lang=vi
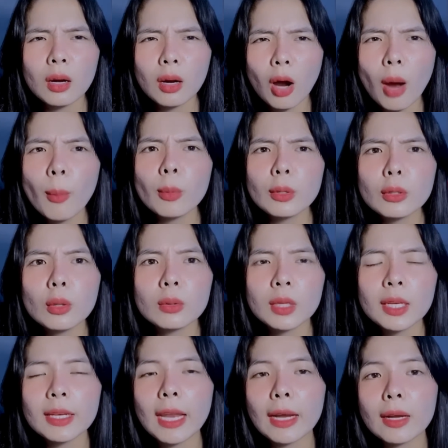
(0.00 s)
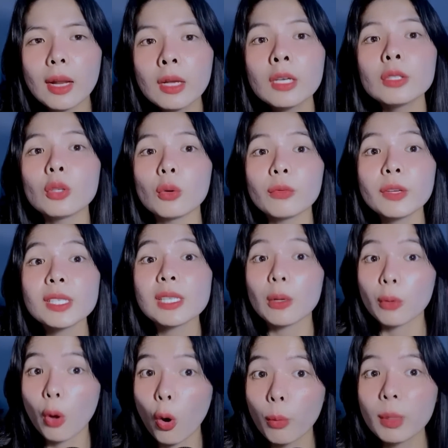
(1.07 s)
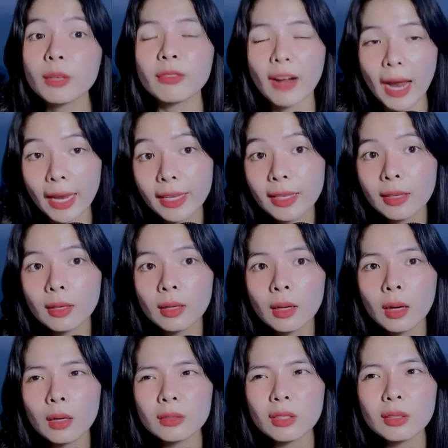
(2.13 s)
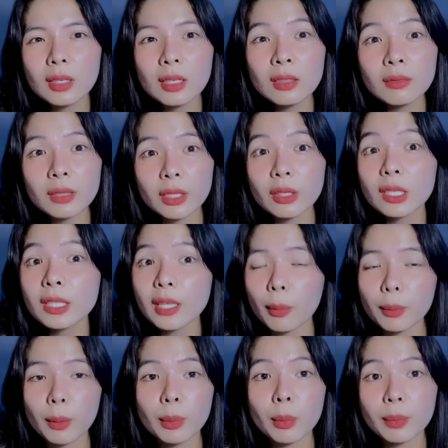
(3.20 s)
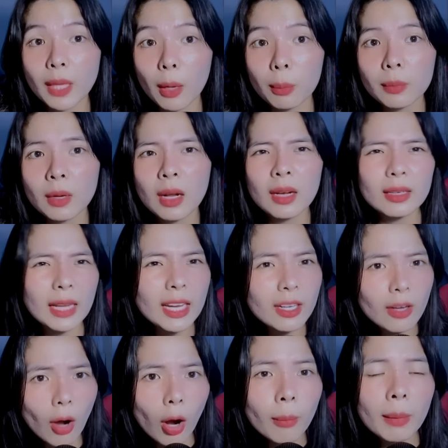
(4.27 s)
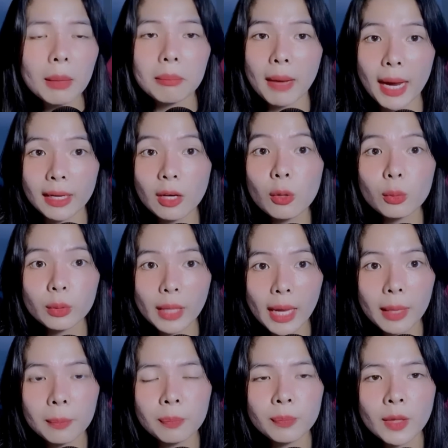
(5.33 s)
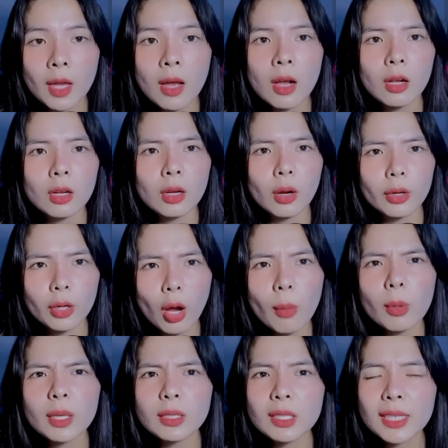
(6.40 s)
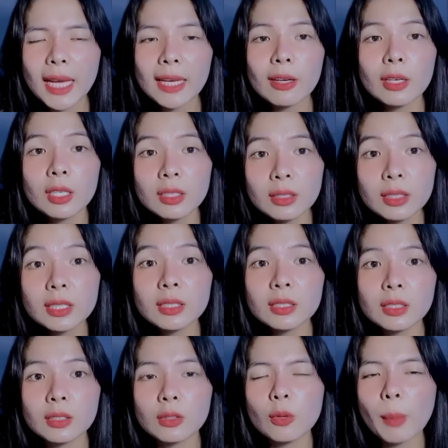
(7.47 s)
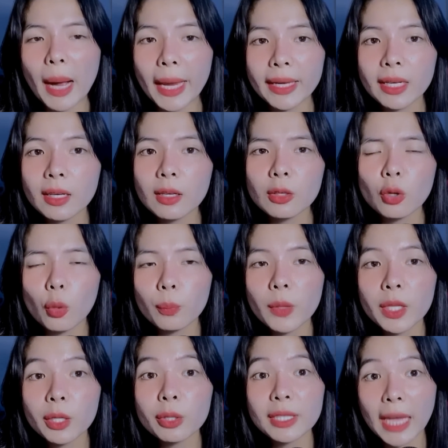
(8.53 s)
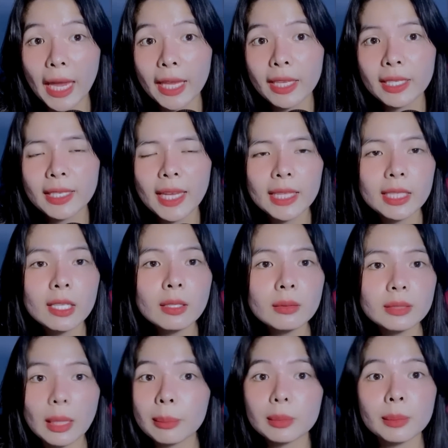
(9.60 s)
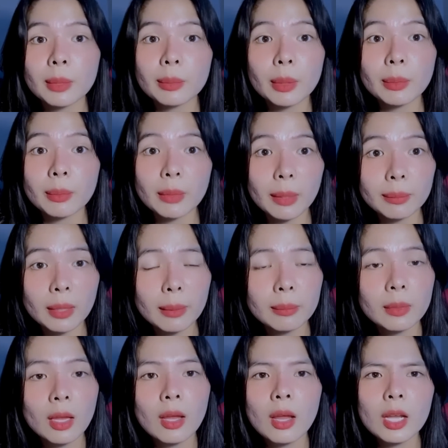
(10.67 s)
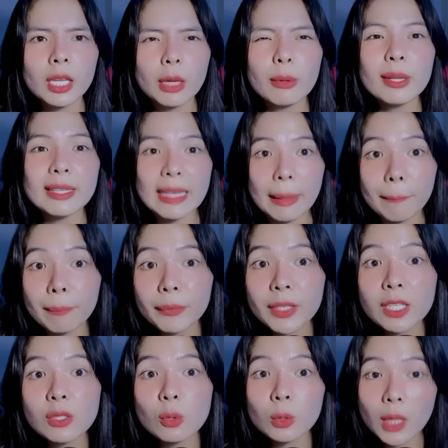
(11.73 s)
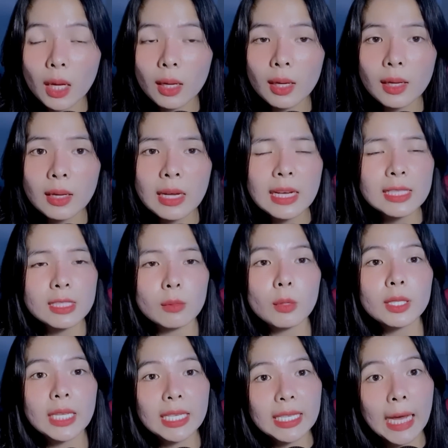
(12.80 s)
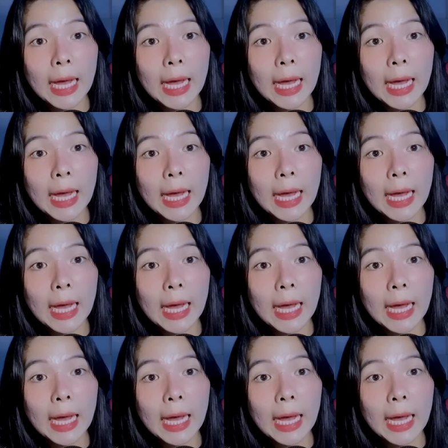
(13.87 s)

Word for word: có một đứa con nít đang đứng ở chỗ phía sào đồ bên phải nó đứng và nó cứ dọc dọc dọc dọc thấy rõ mặt mày nó luôn nha rồi có một cái đứa khác đó đứng dưới chân giường của bạn á đột nhiên nó chạy nghe tiếng chầm chầm chầm chầm chầm chầm kiểu nó dậm chân xuống đất á xong nó chạy